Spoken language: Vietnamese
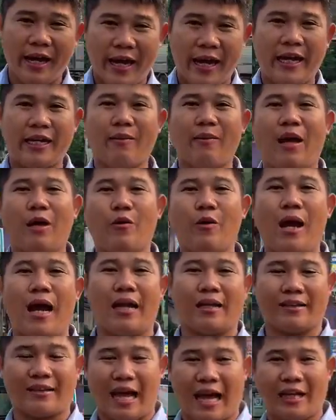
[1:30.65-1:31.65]
Hẹn gặp lại quý
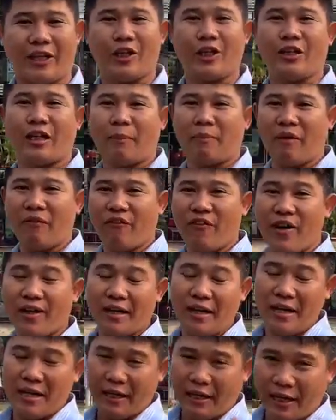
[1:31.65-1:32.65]
hàng tại Trơn Thành Bình Phước
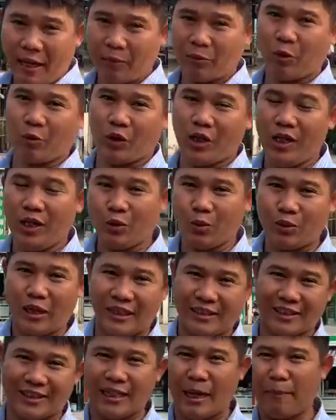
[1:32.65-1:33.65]
gặp Trọng Thơ chúng
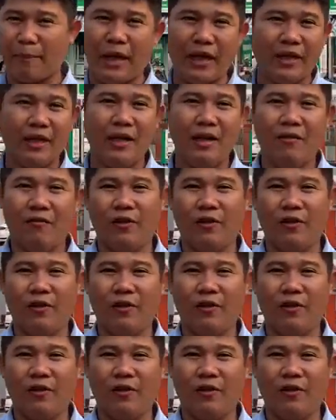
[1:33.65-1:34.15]
ta xem đất